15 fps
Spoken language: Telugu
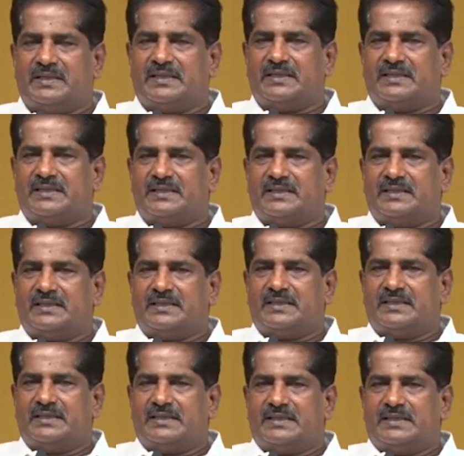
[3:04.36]
పెట్టింది
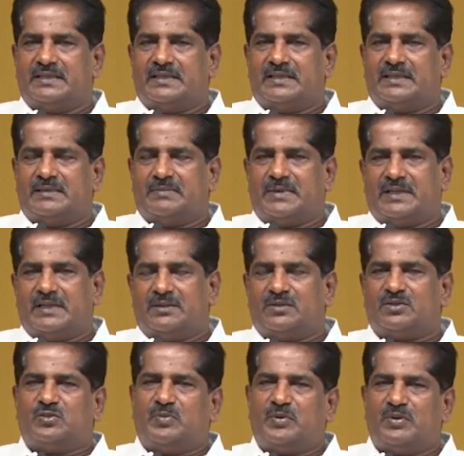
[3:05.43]
మరి
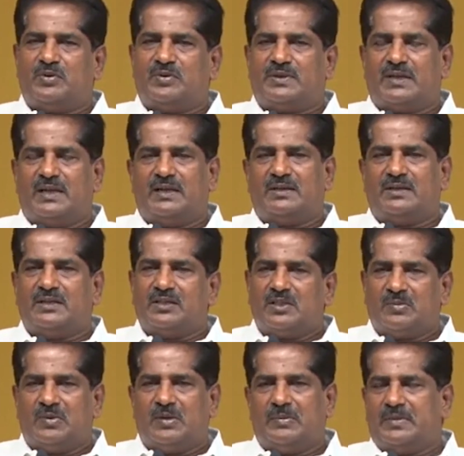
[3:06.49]
ఎందుకు సుప్రీంకోర్టుకి వెళ్ళినట్టు
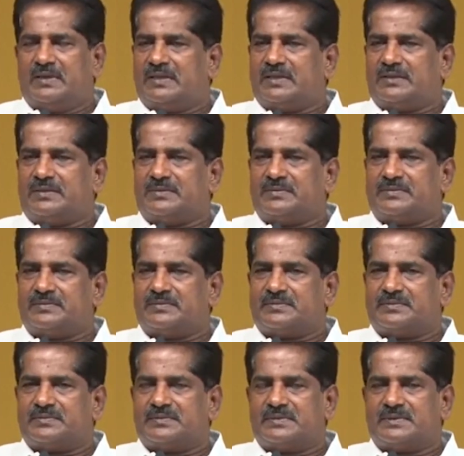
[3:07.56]
ఎందుకు బిల్లు పెట్టినట్టు
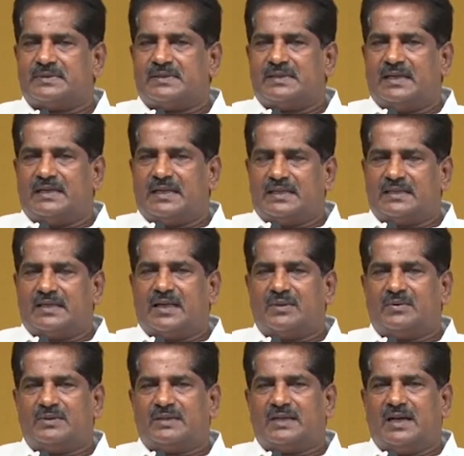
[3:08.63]
అంటే
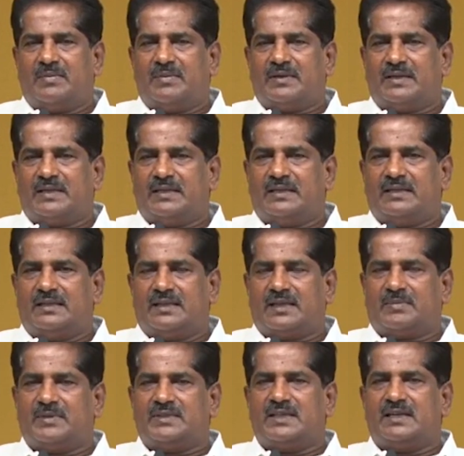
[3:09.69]
అధికారం ఉంది కాబట్టి
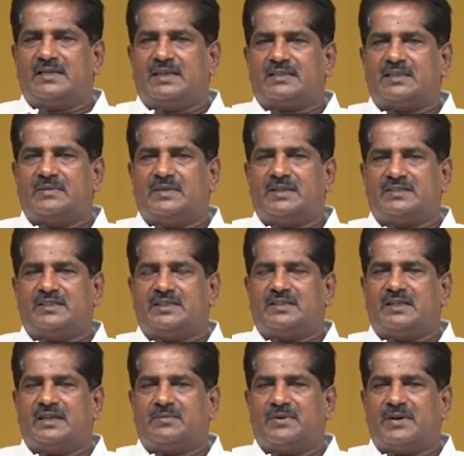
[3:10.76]
నాకు మెజారిటీ అథమెటిక్స్
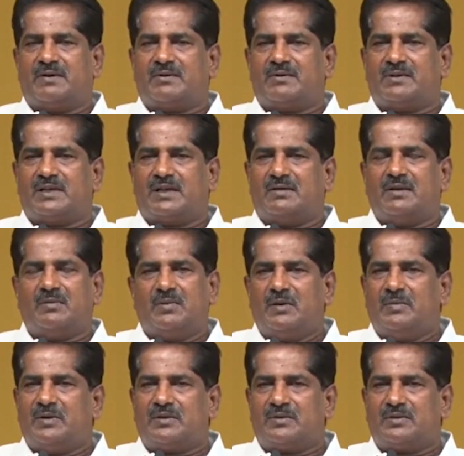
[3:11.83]
నాకు ఫేవర్గా ఉంది కాబట్టి నేను
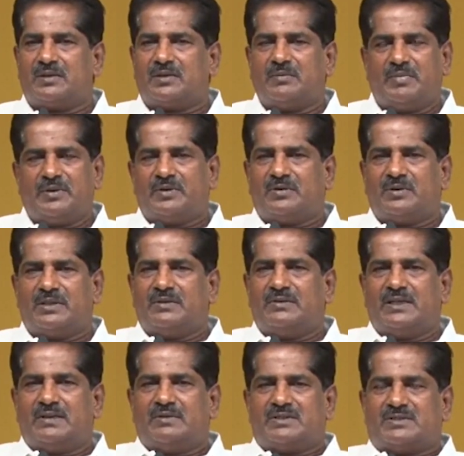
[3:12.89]
బిల్లు పెట్టుకుంటాను పెట్టుకోదు
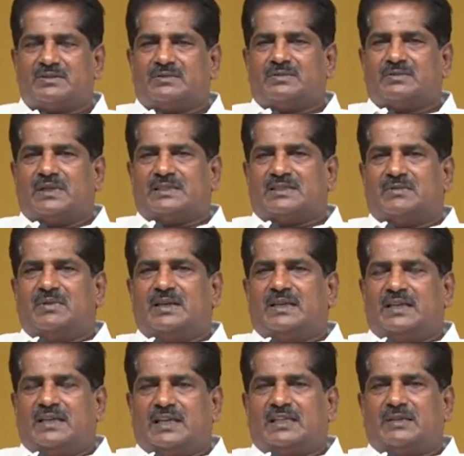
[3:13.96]
వేరే విషయం
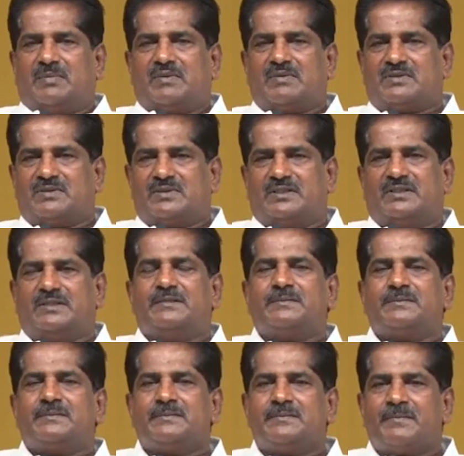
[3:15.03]
అసెంబ్లీకి నీకు ఎంత పవర్స్ ఉన్నాయో